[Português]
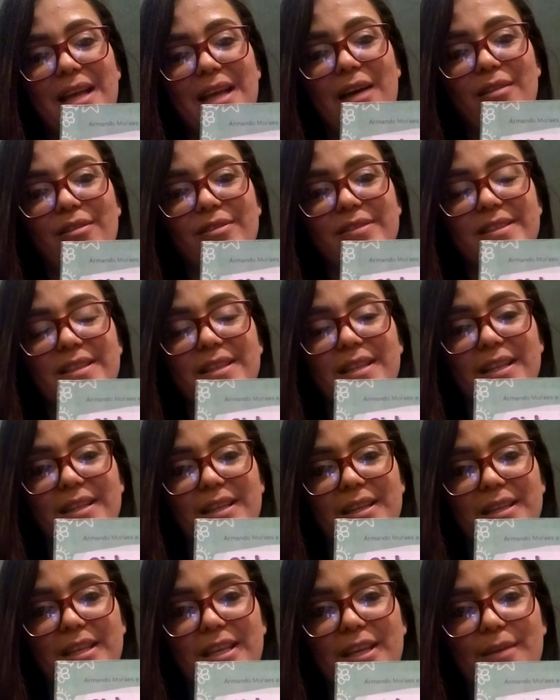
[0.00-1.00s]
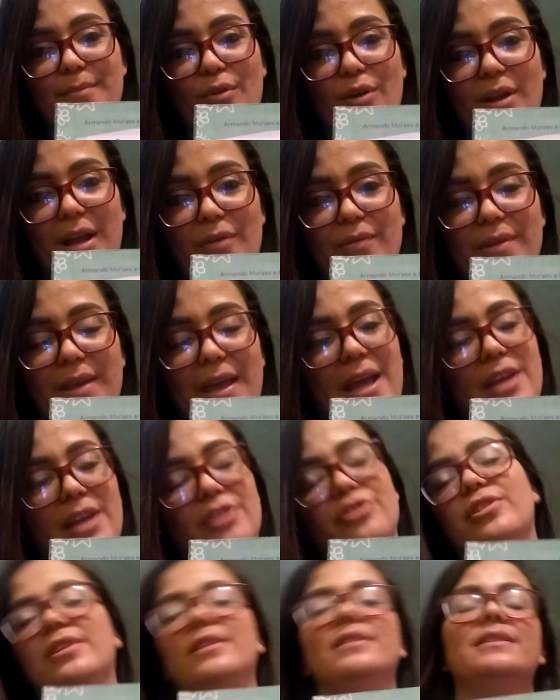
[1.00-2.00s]
aula de cidadania, moral e
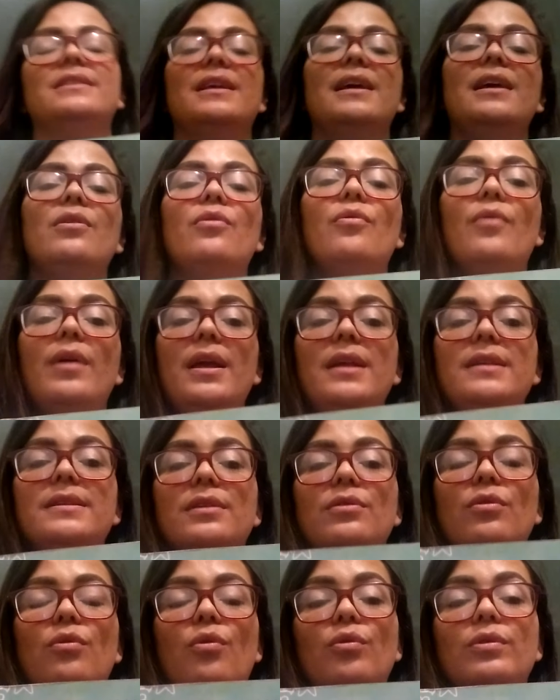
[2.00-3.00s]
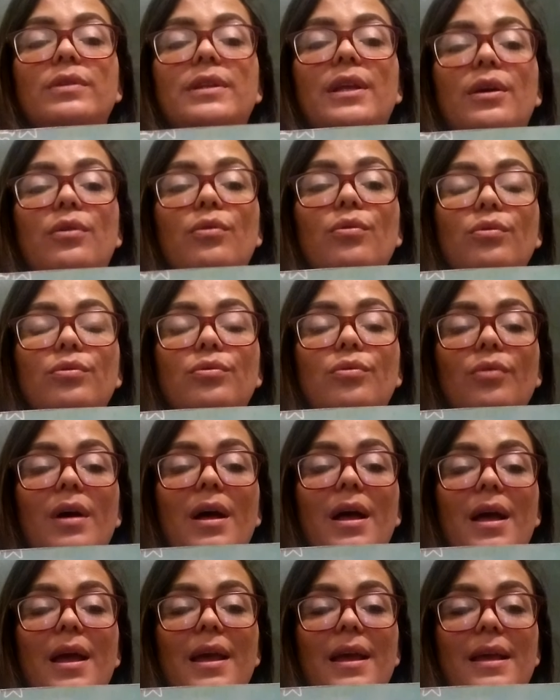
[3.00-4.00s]
ética, sequência no conteúdo,
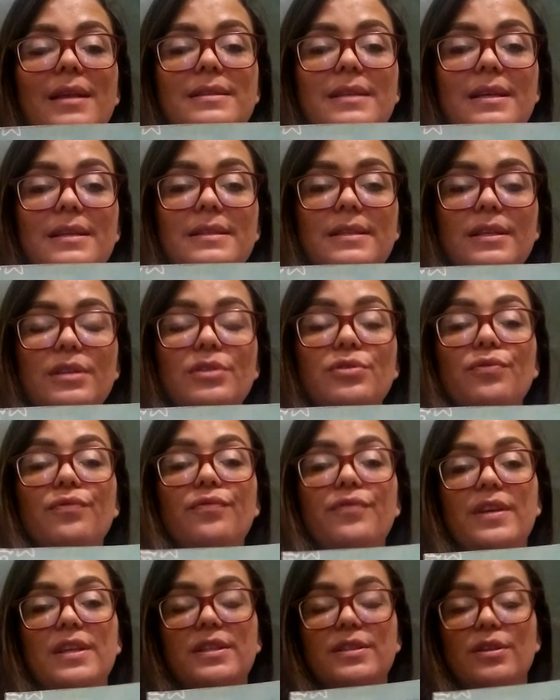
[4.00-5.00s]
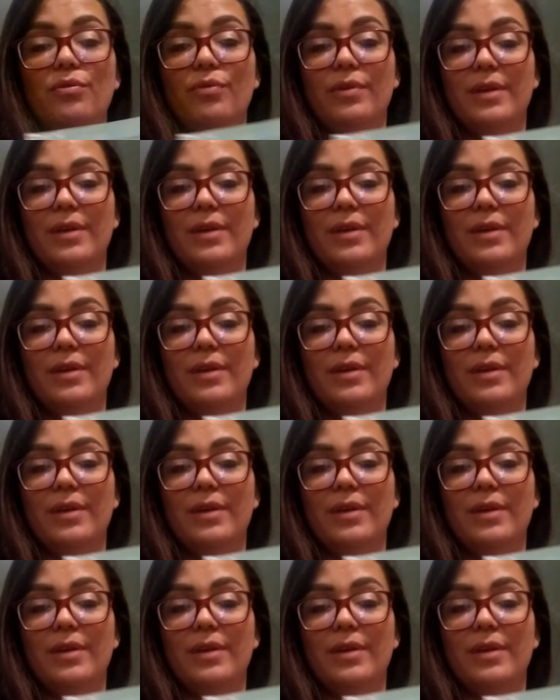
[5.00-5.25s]
exercício físico